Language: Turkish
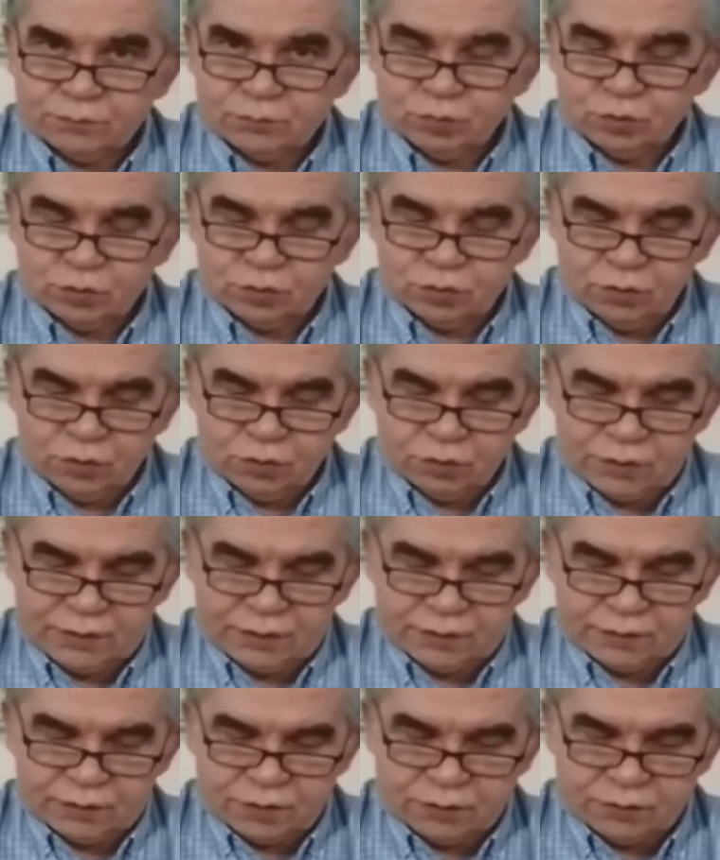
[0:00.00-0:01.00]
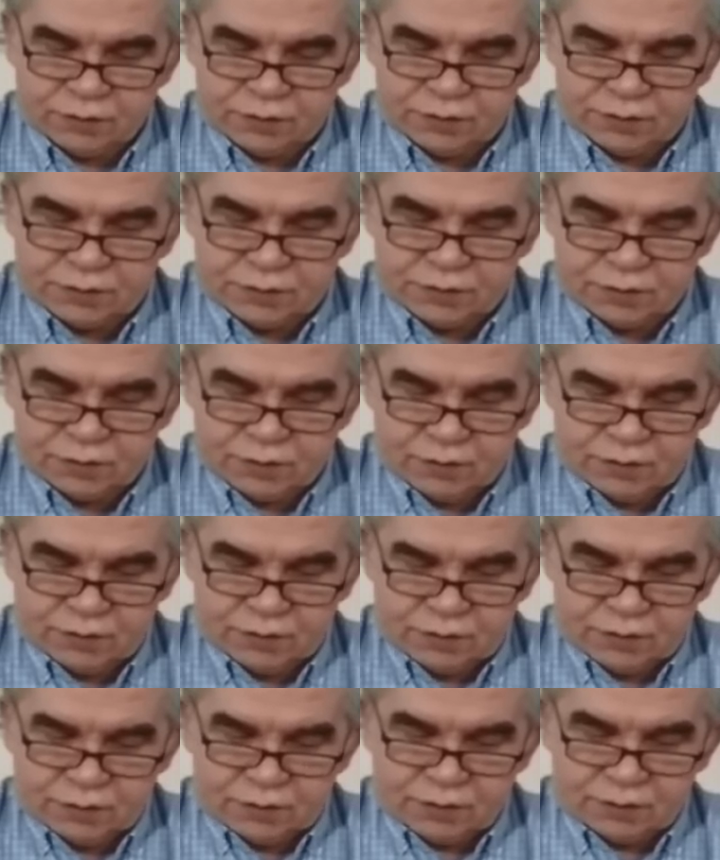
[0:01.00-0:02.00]
Bu örnek davranışın
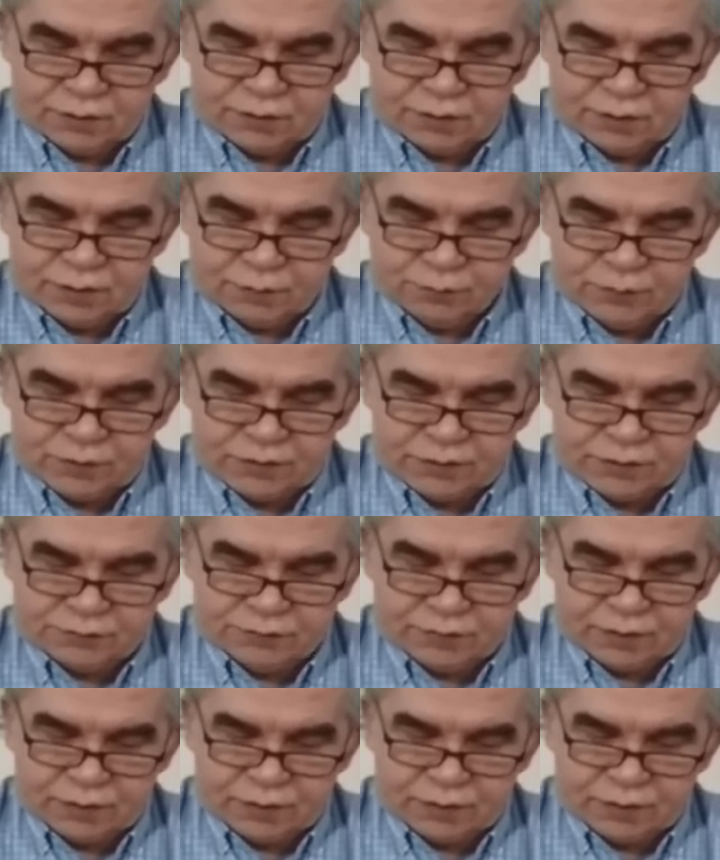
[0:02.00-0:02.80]
hatırlanması